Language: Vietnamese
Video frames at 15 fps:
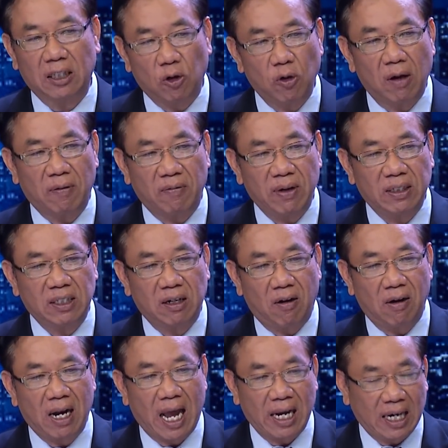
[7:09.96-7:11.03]
tối cao pháp viện sẽ
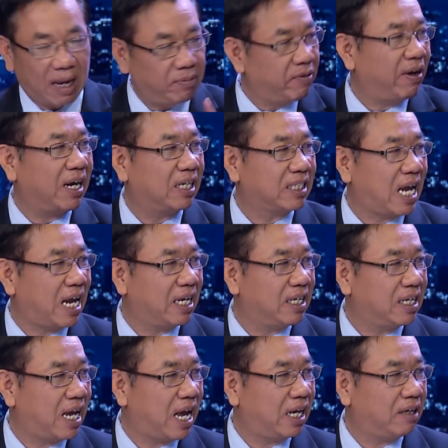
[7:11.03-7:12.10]
nói là anh làm như vậy là sai
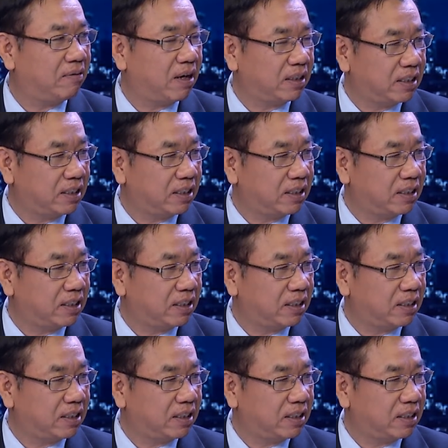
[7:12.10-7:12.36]
anh thế,